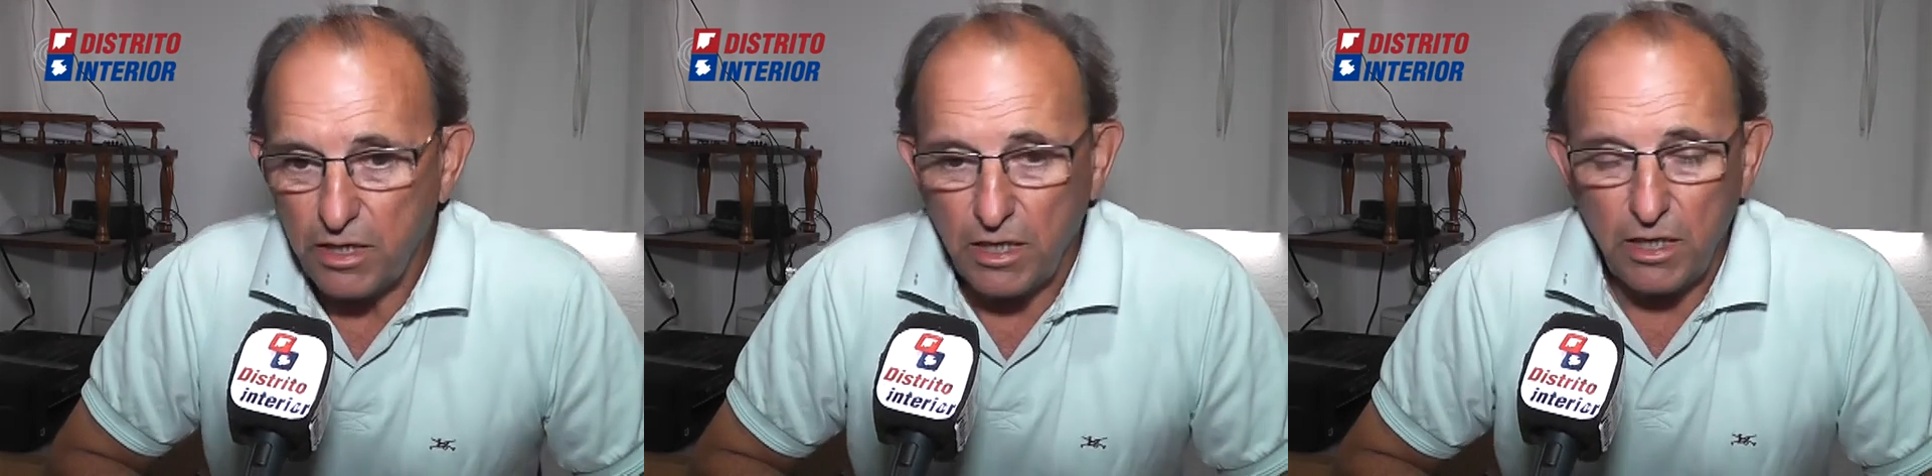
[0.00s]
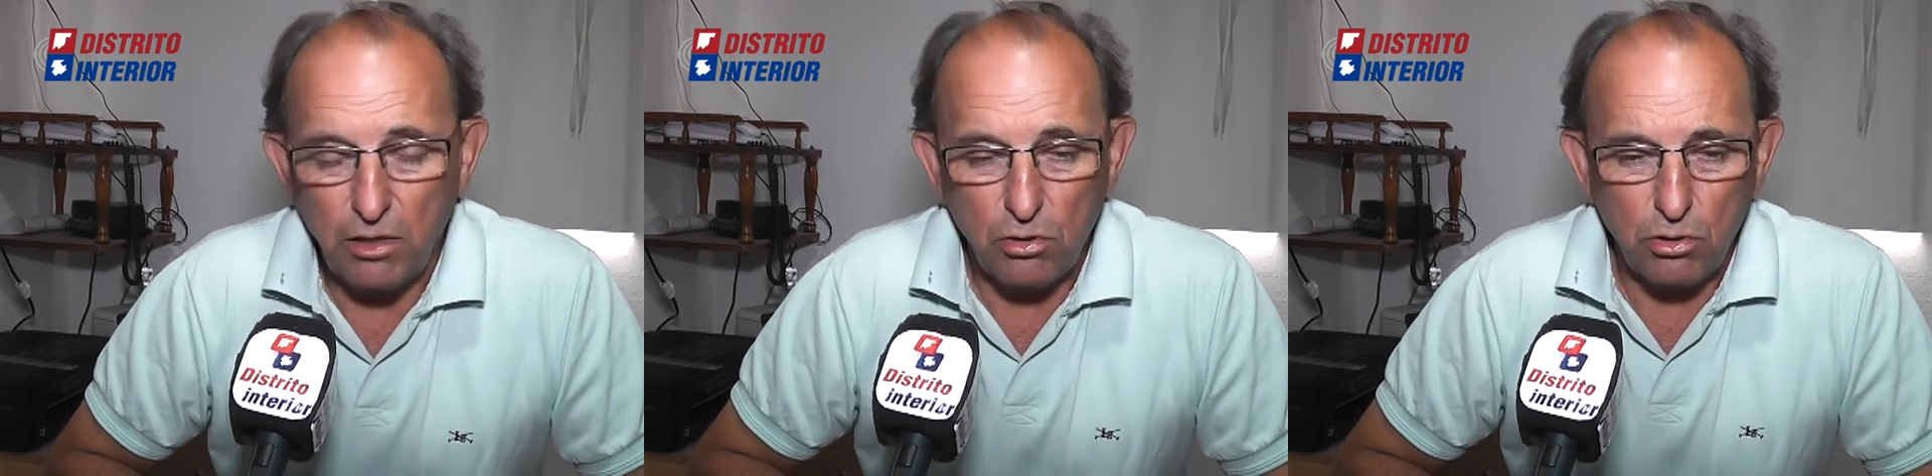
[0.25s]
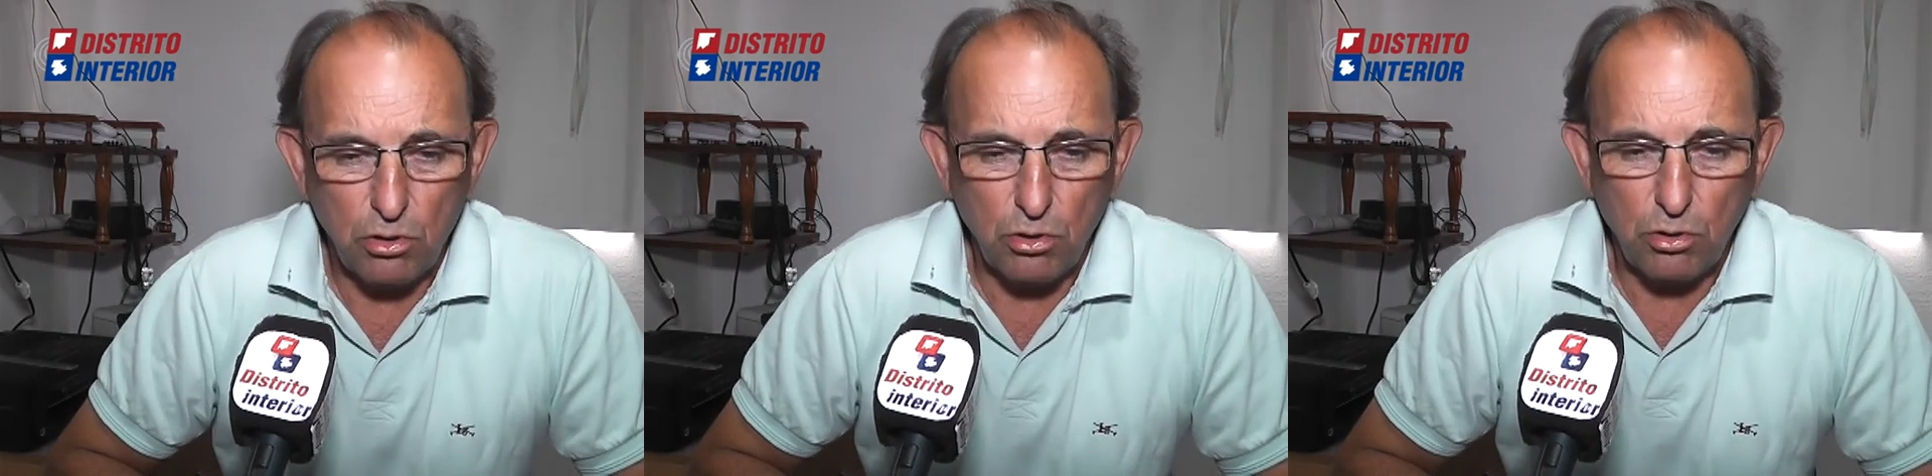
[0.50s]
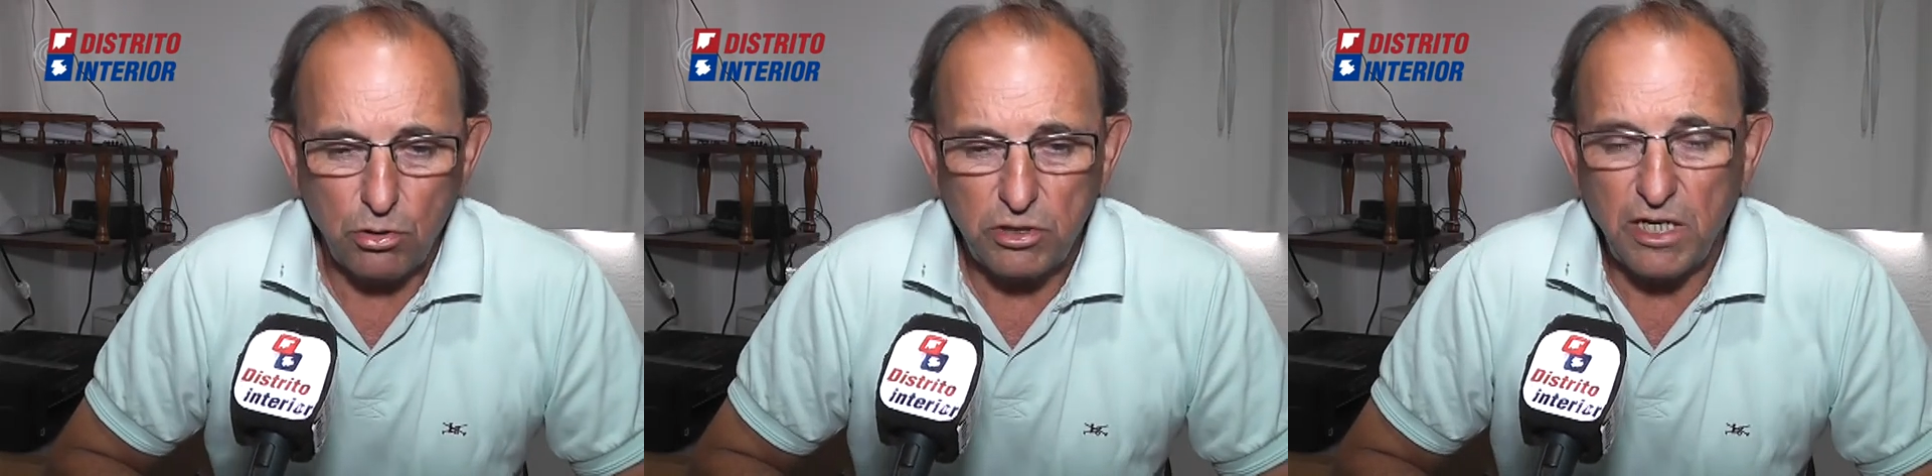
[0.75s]
que
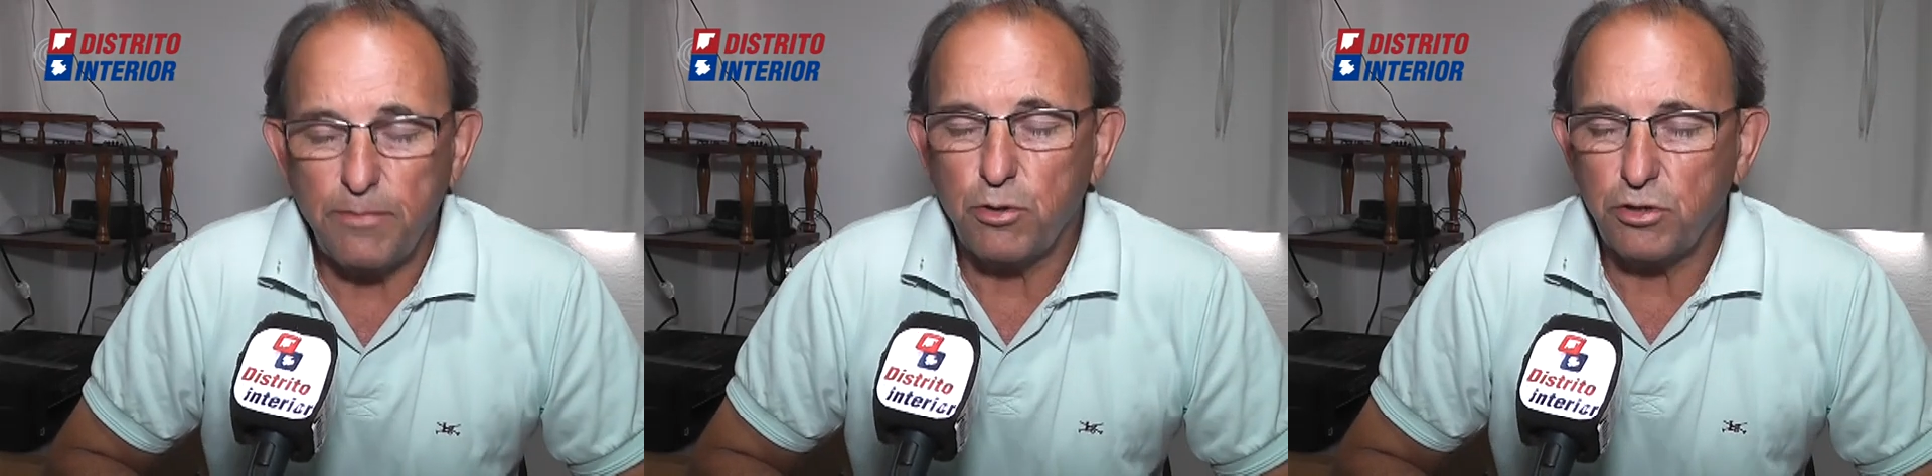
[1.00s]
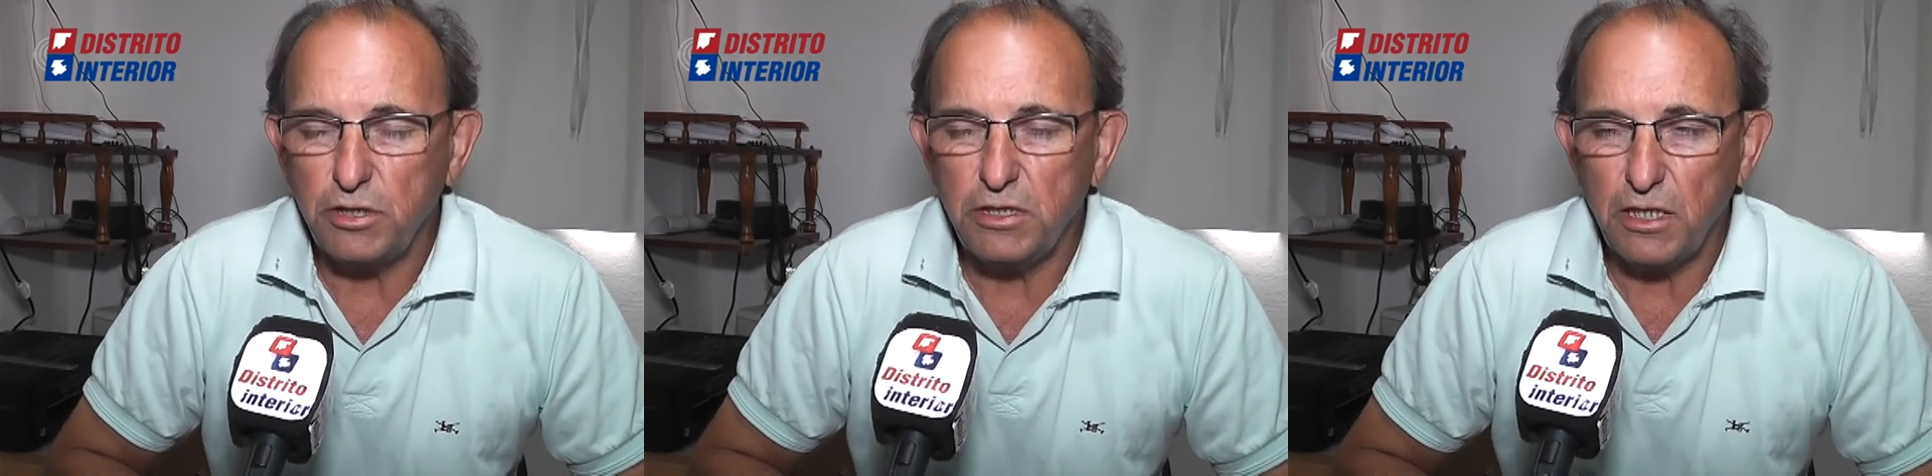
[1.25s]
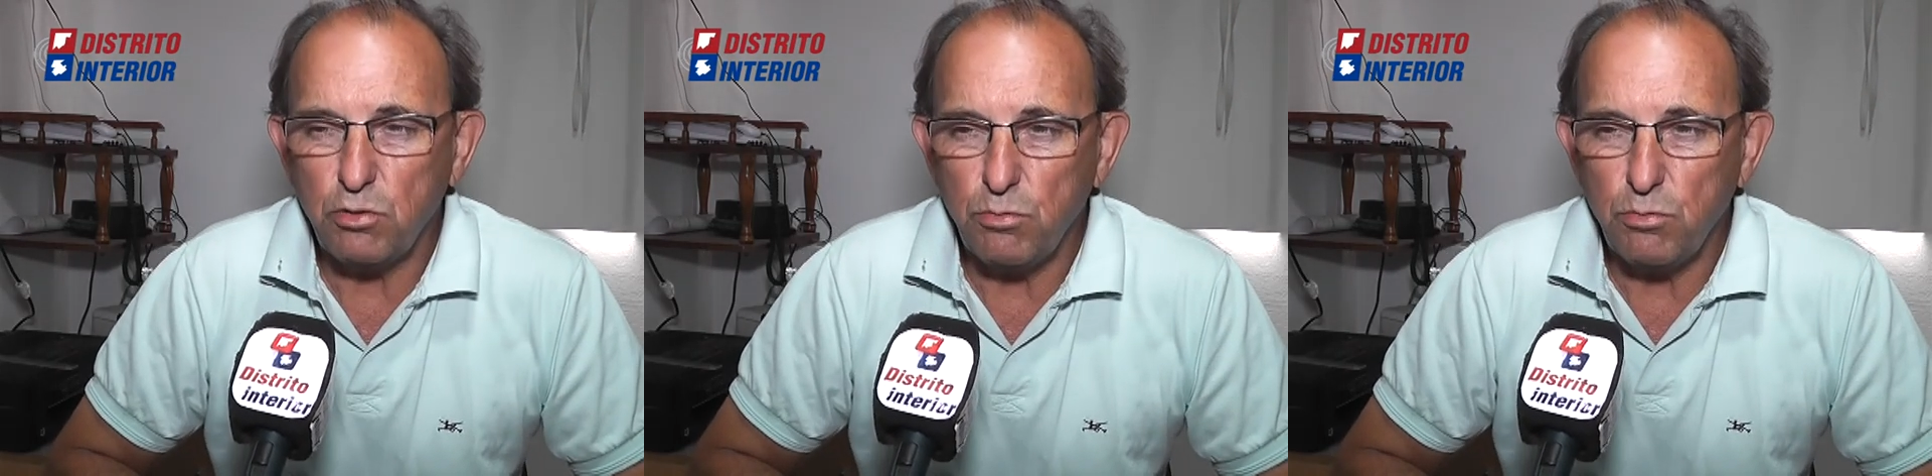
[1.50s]
los transportistas